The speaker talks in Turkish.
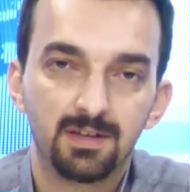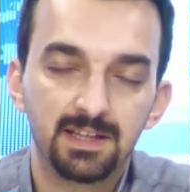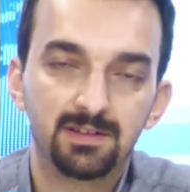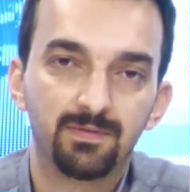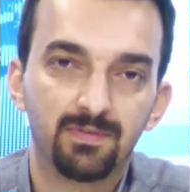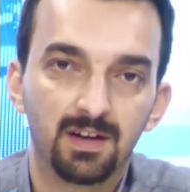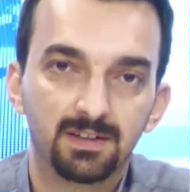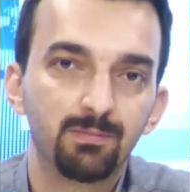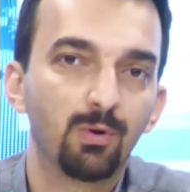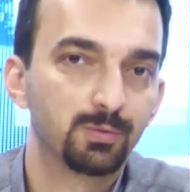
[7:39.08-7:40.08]

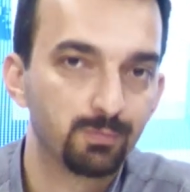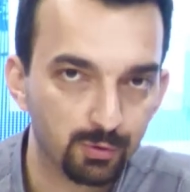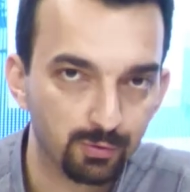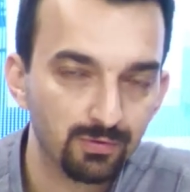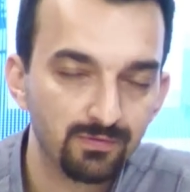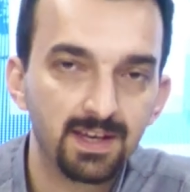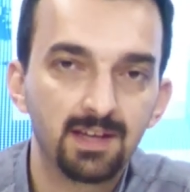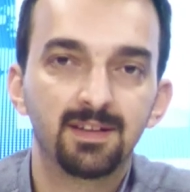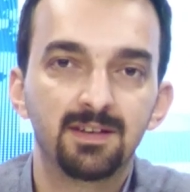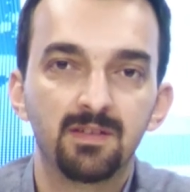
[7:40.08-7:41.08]
ittifakı bozmuştu ve
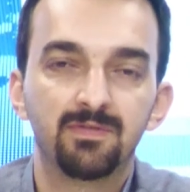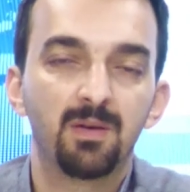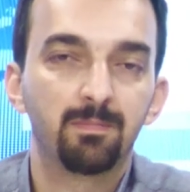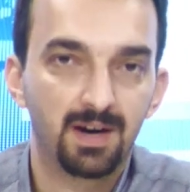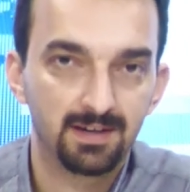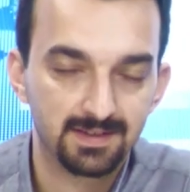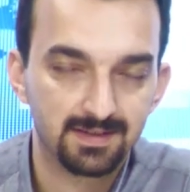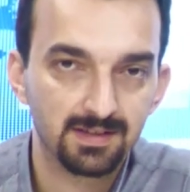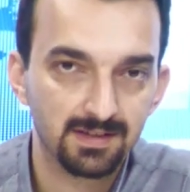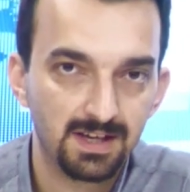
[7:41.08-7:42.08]
yeniden Refah
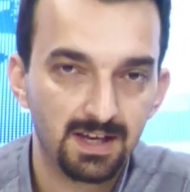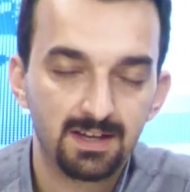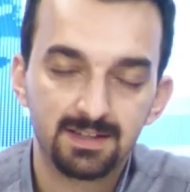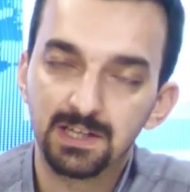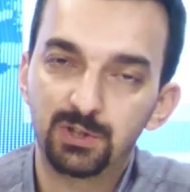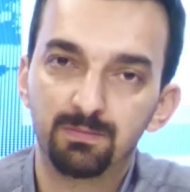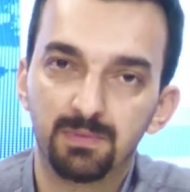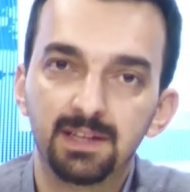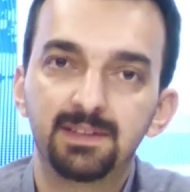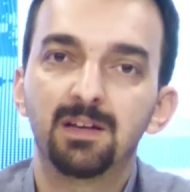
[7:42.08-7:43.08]
Partisi
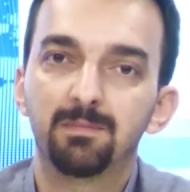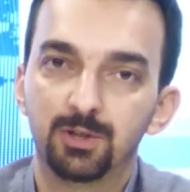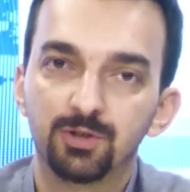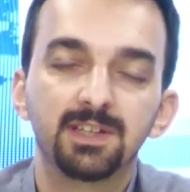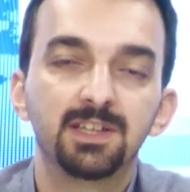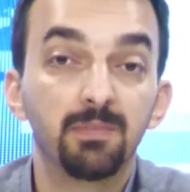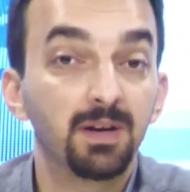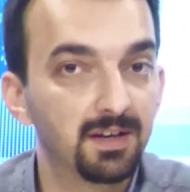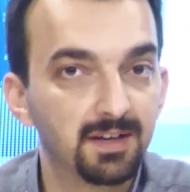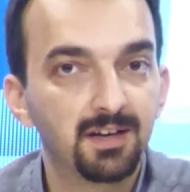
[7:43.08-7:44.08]
seçimlere tek başına girme
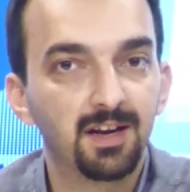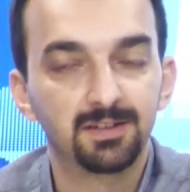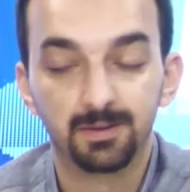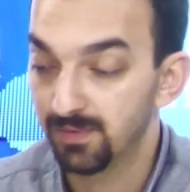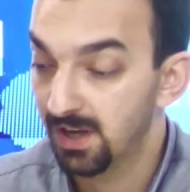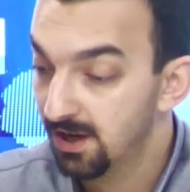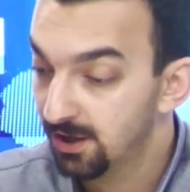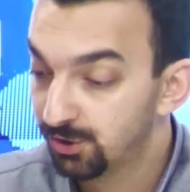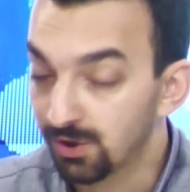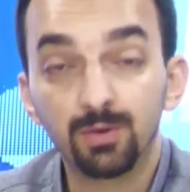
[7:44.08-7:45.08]
kararı aldı.
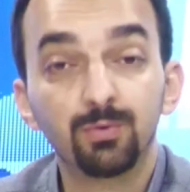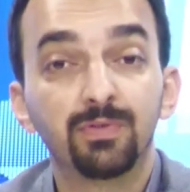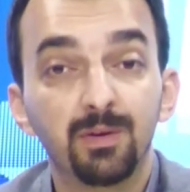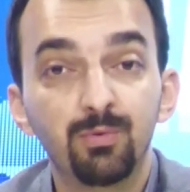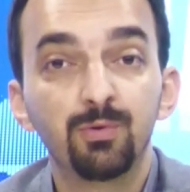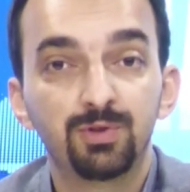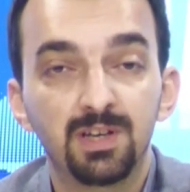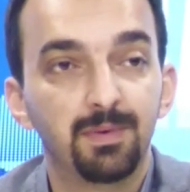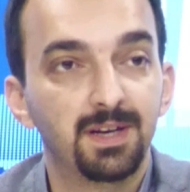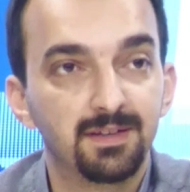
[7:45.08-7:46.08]
Şanlıurfa
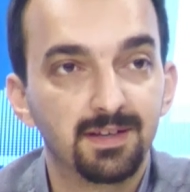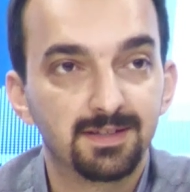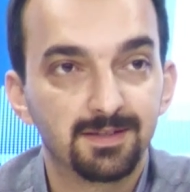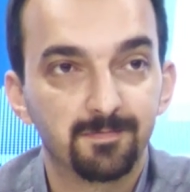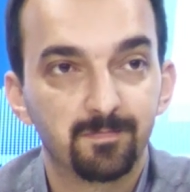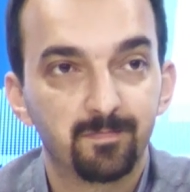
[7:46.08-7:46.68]
Büyükşehir Belediyesi.